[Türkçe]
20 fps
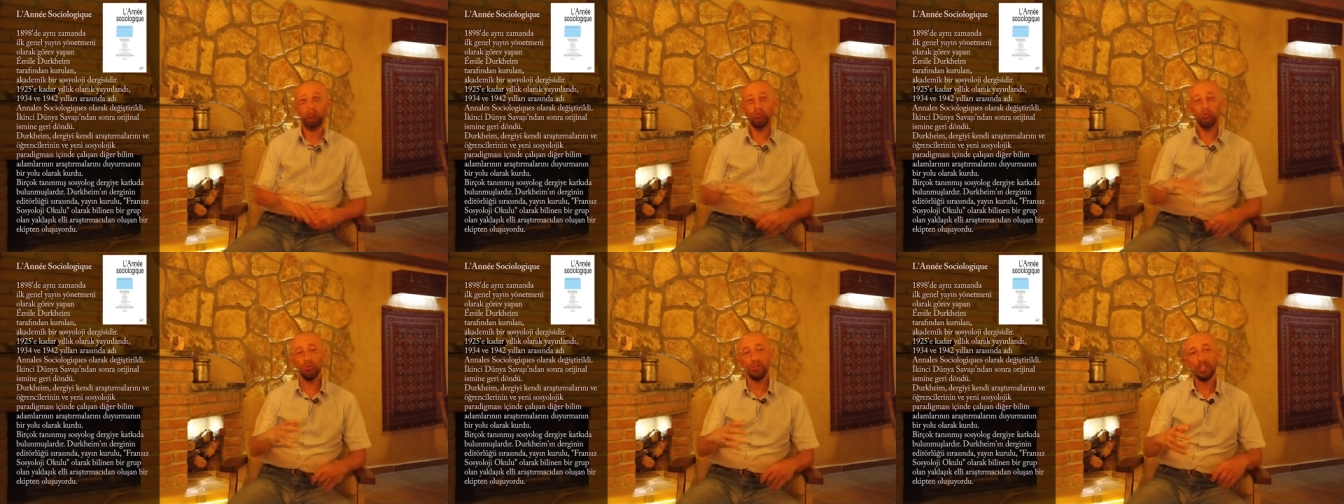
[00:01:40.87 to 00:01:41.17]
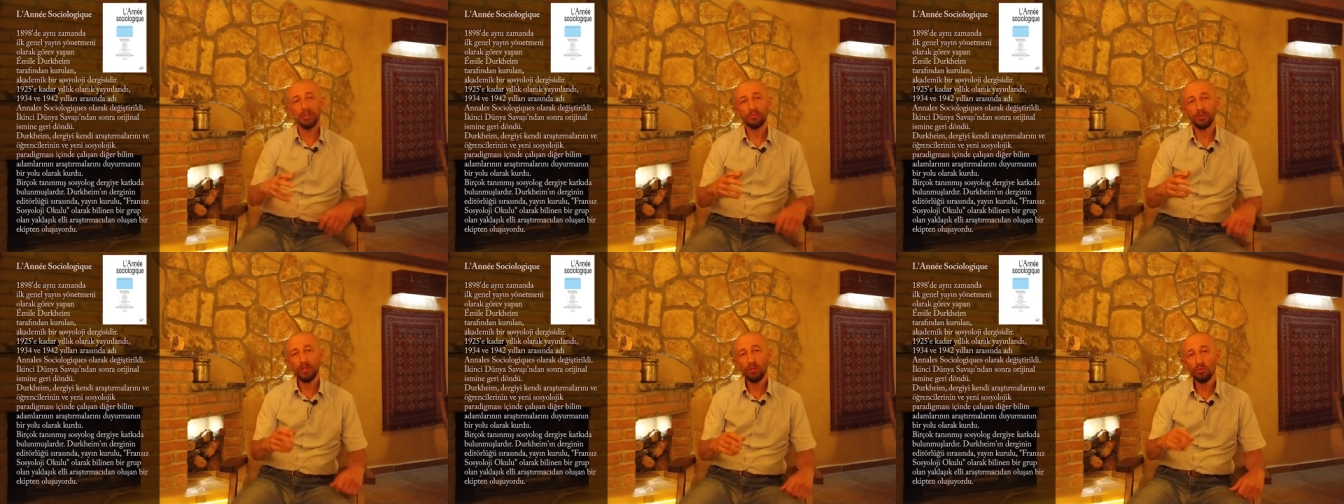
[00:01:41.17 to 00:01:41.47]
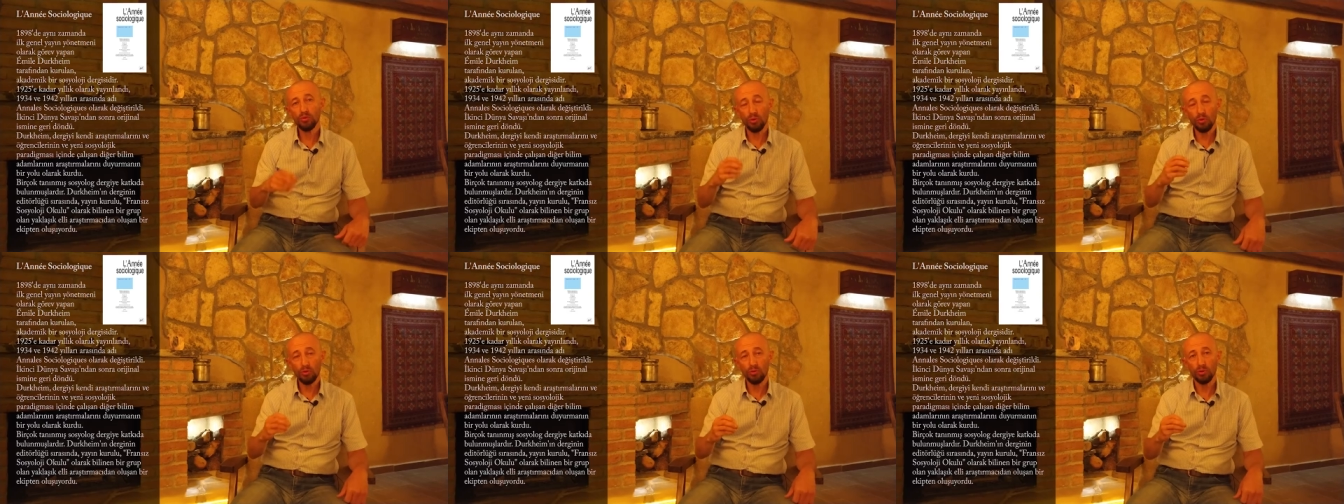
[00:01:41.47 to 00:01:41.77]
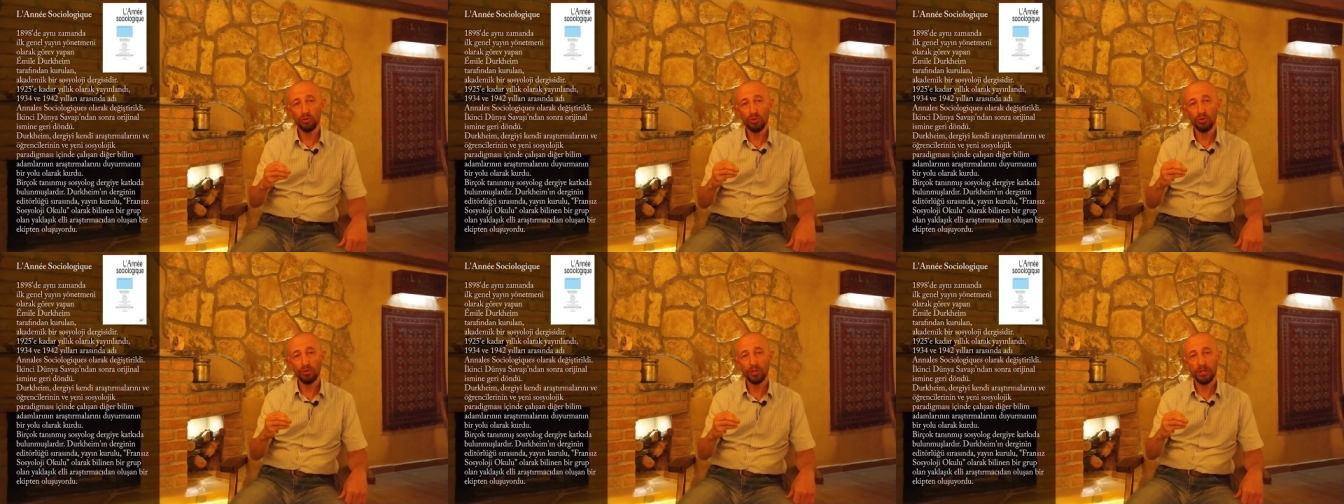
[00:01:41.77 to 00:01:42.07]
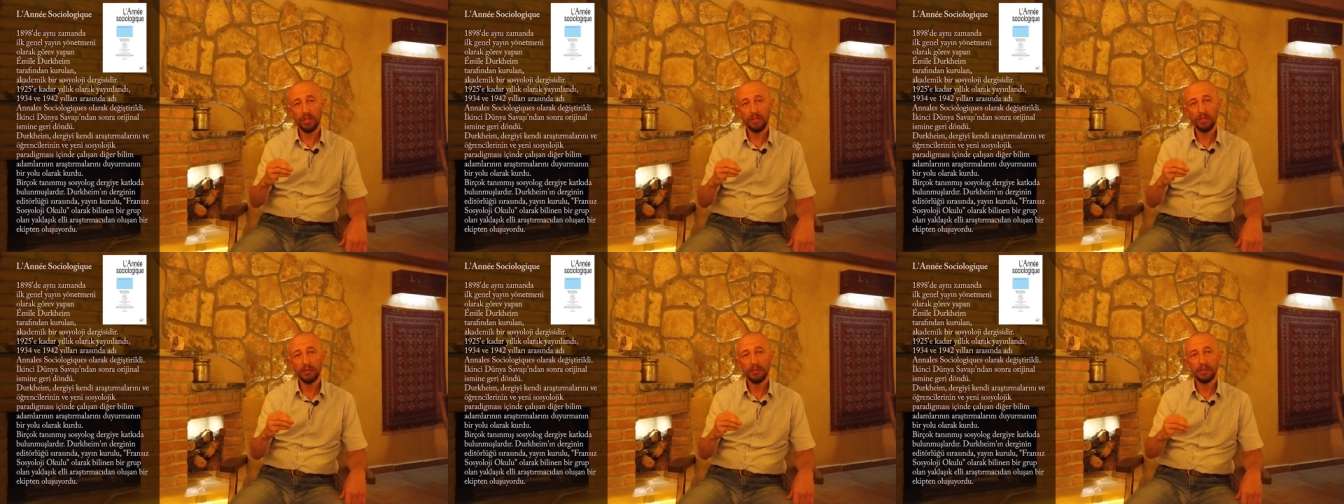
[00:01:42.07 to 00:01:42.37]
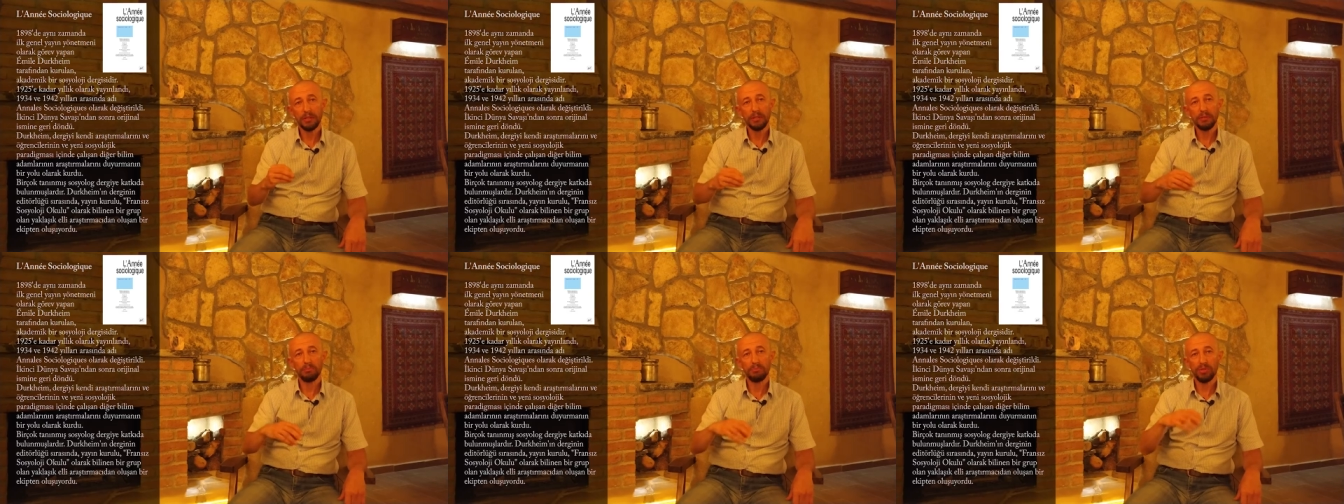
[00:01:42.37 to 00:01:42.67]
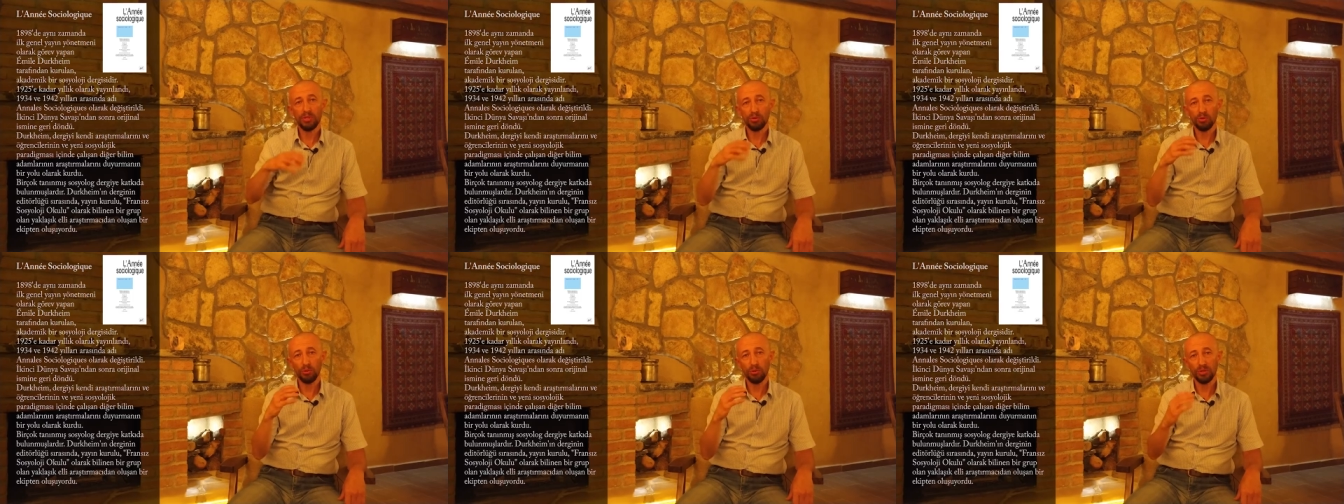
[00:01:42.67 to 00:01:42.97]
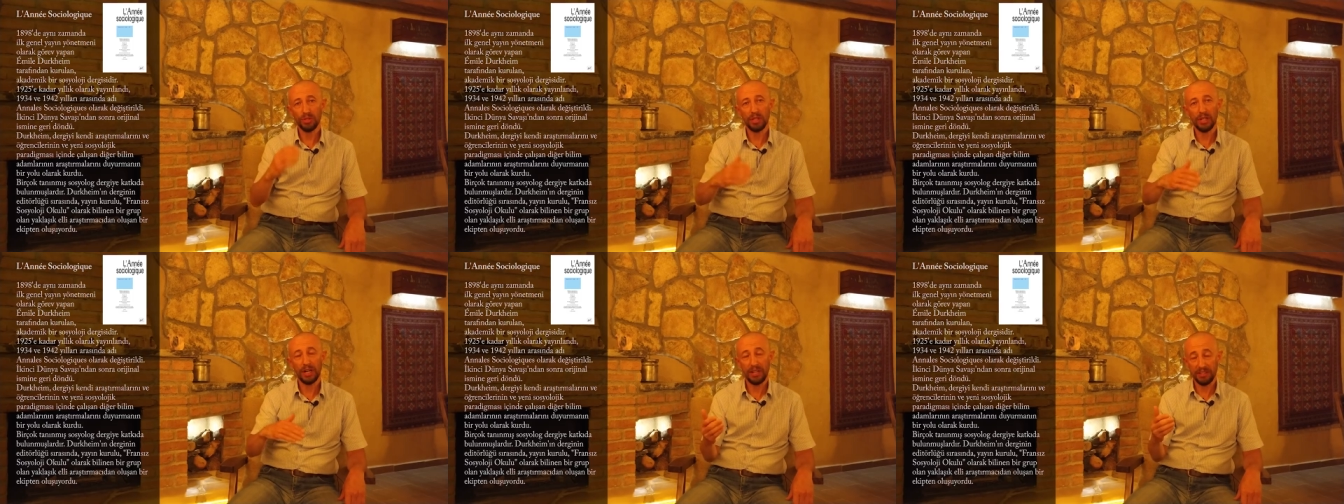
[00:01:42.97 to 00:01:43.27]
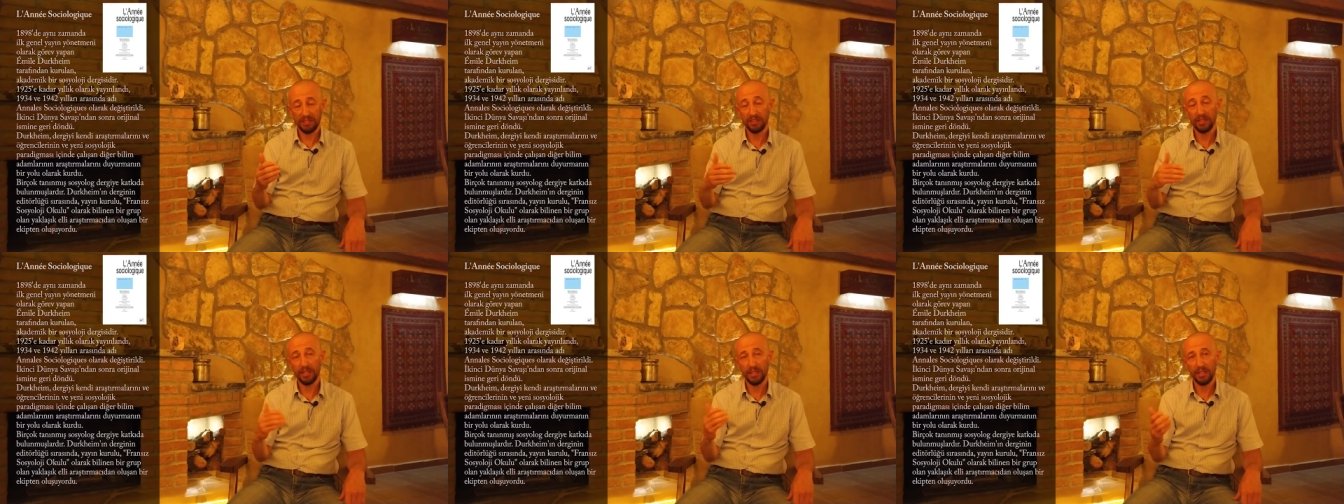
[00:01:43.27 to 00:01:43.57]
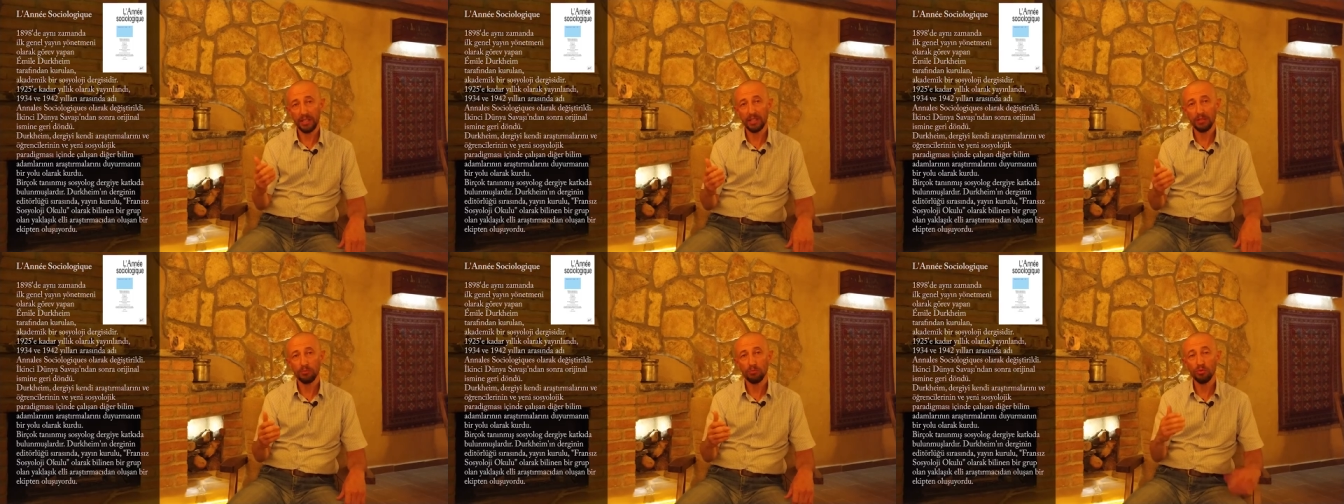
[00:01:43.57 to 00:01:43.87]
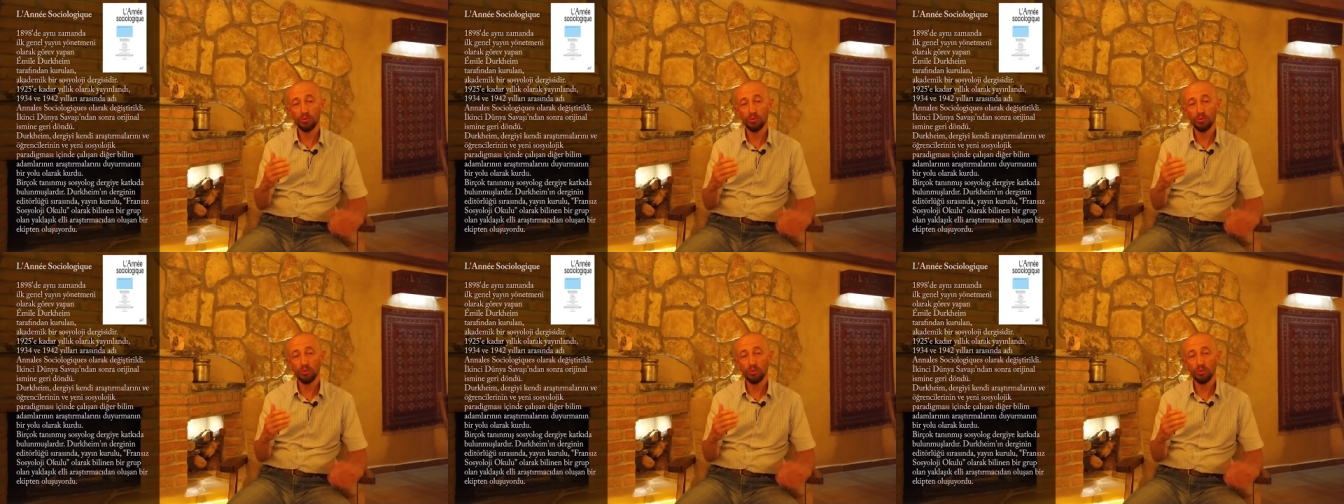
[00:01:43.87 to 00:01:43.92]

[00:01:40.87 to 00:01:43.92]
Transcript: Bu dönemde sosyolojinin psikolojiden ayrılarak